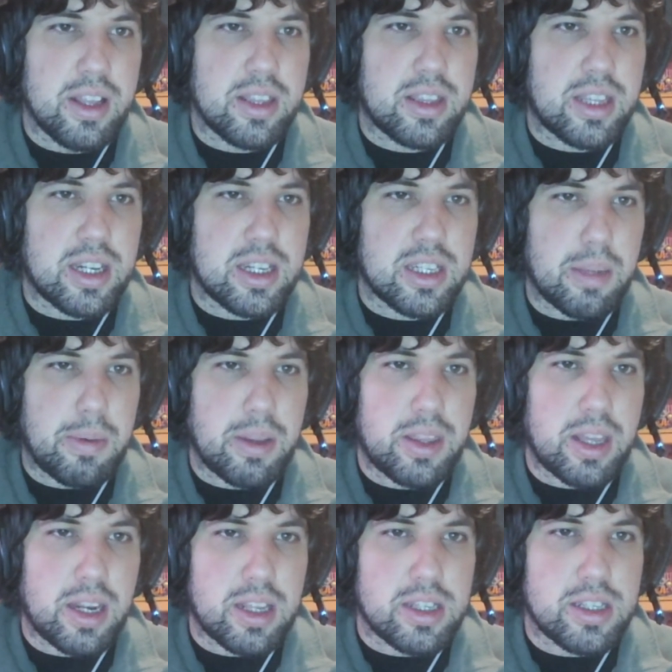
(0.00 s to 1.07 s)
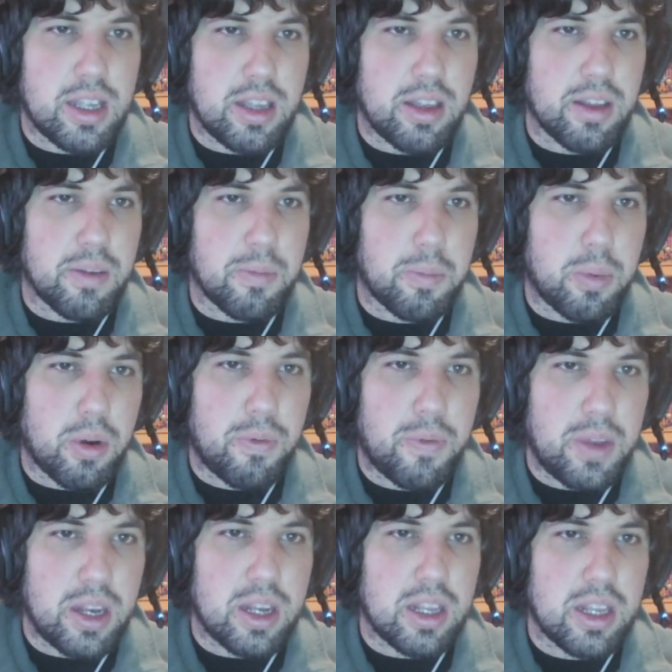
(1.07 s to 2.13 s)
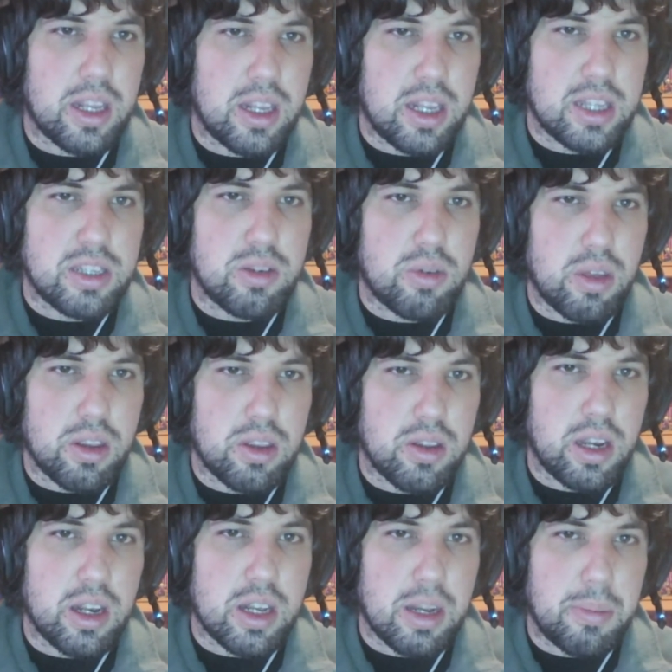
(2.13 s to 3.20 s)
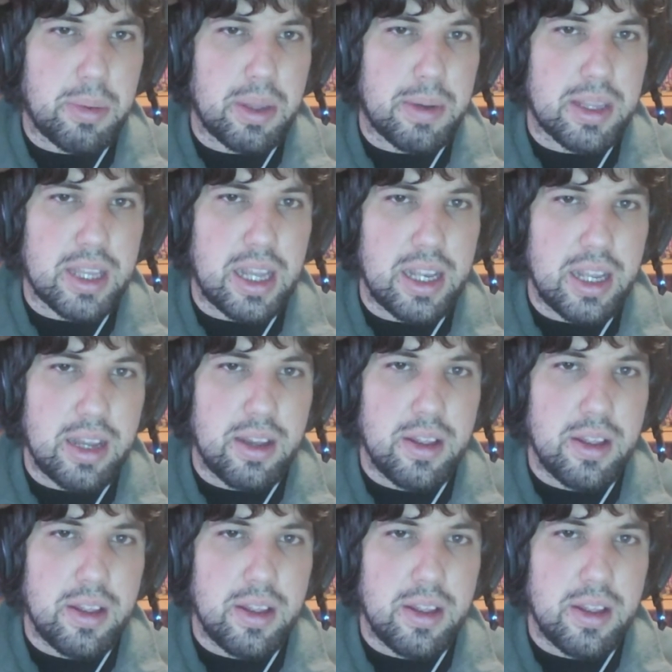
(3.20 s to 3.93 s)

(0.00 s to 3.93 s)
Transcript: Tras estabilizarse por fin la situación en el campo de batalla,